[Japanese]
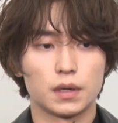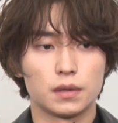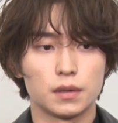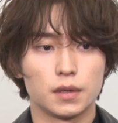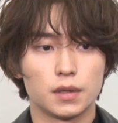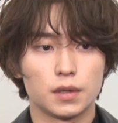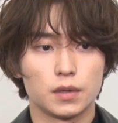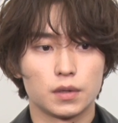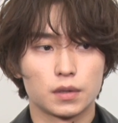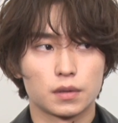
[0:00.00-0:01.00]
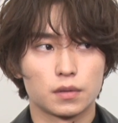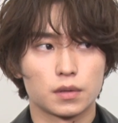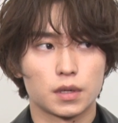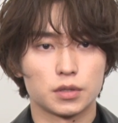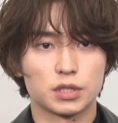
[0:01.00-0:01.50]
は
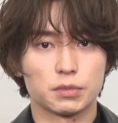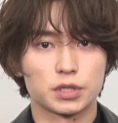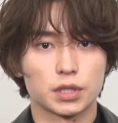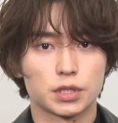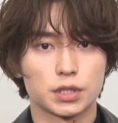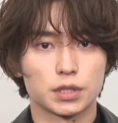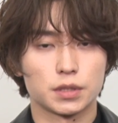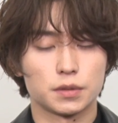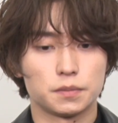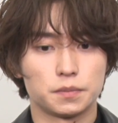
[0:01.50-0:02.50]
感じましたし